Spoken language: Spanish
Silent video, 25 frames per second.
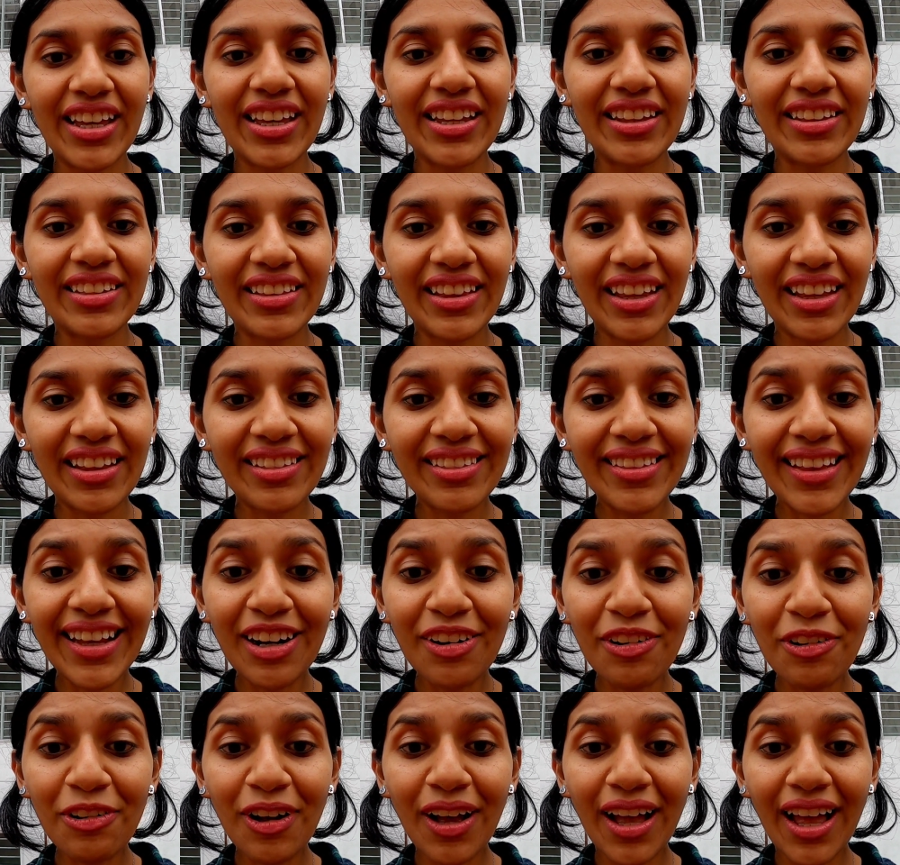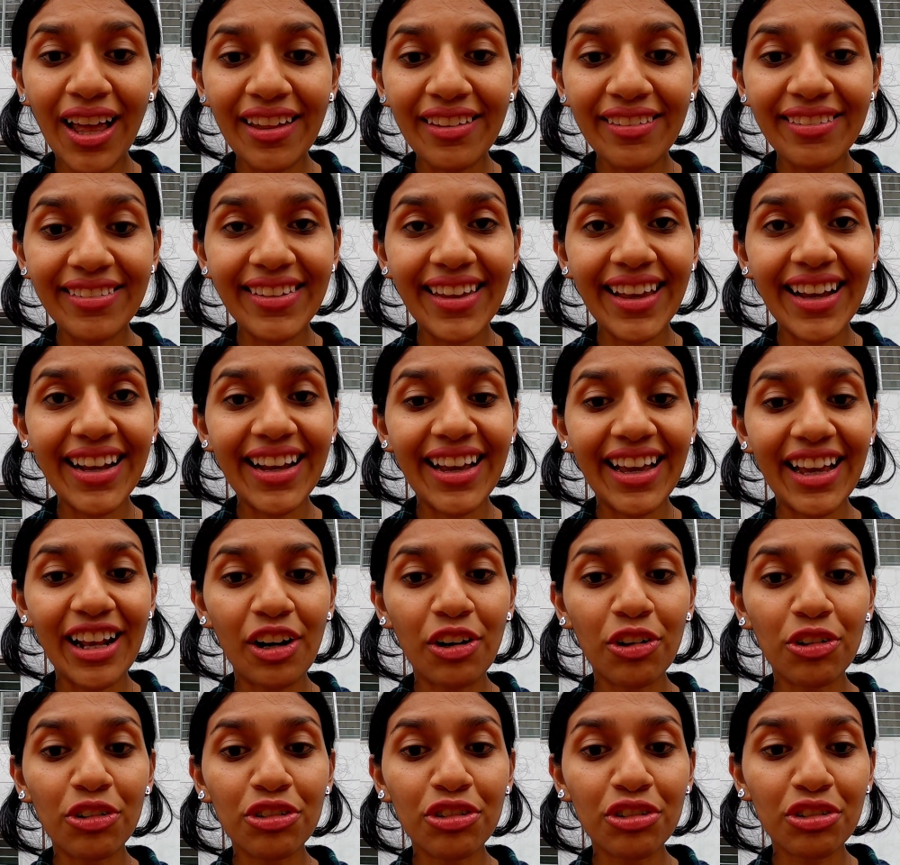Inténtalo hasta que
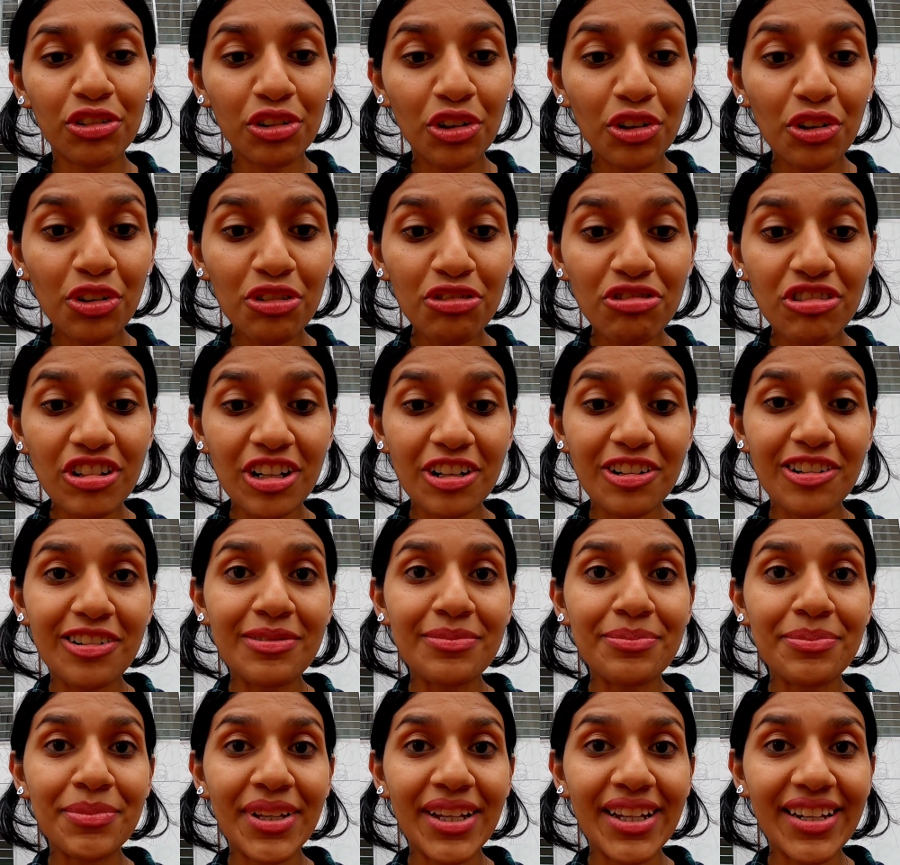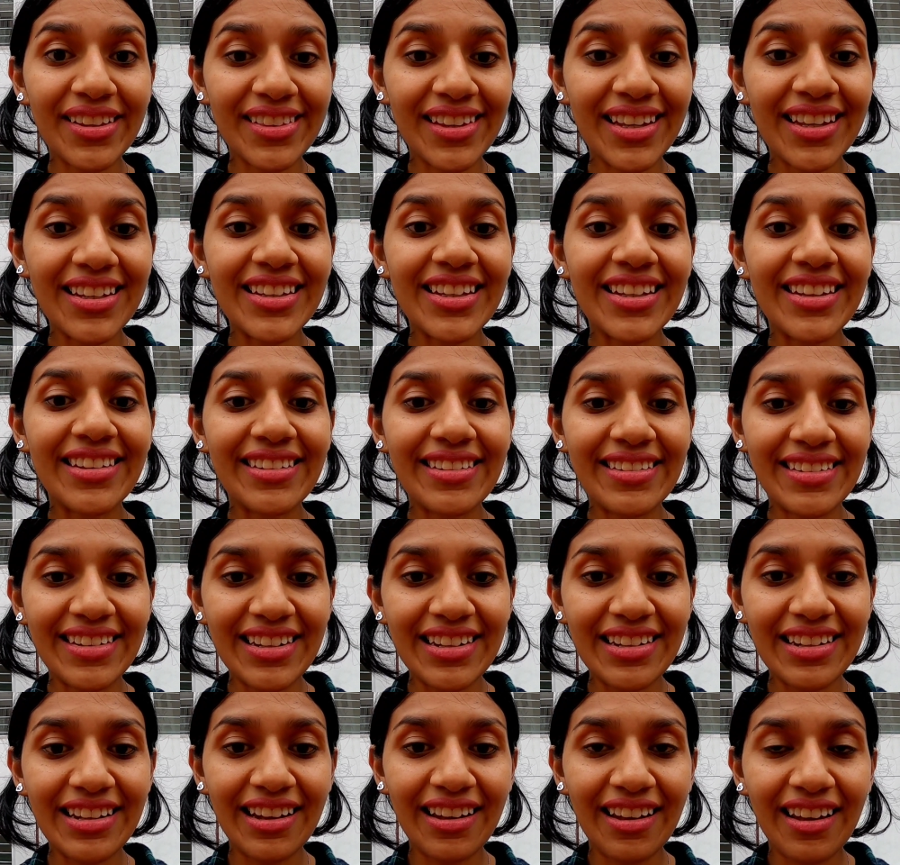los no se conviertan en
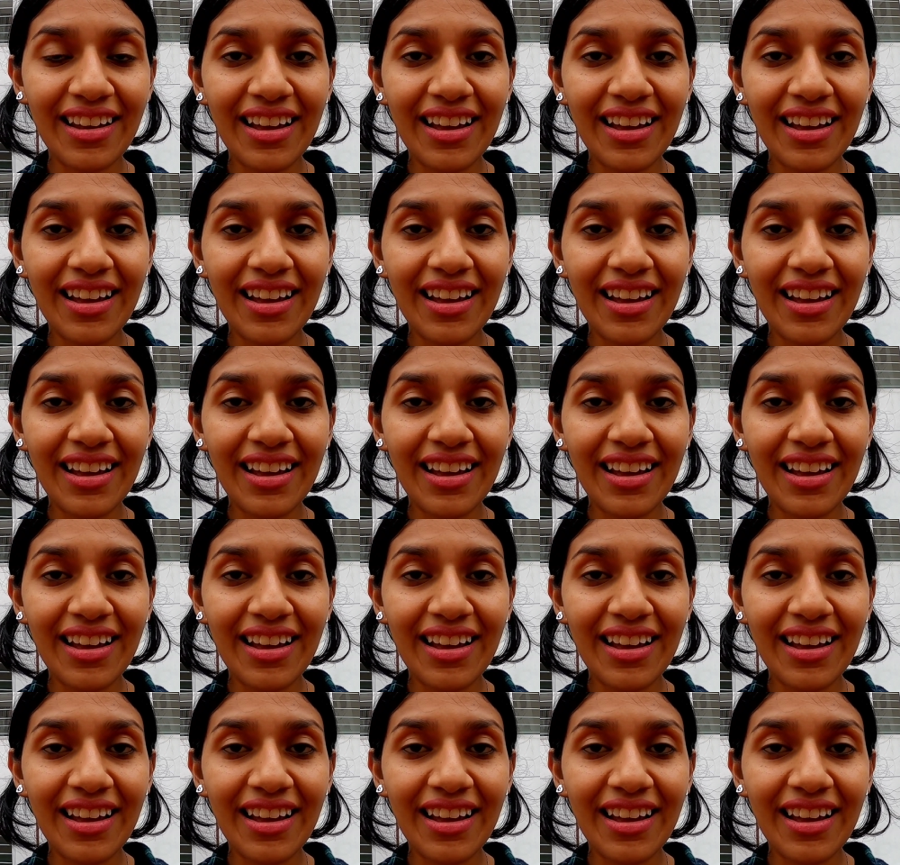sí.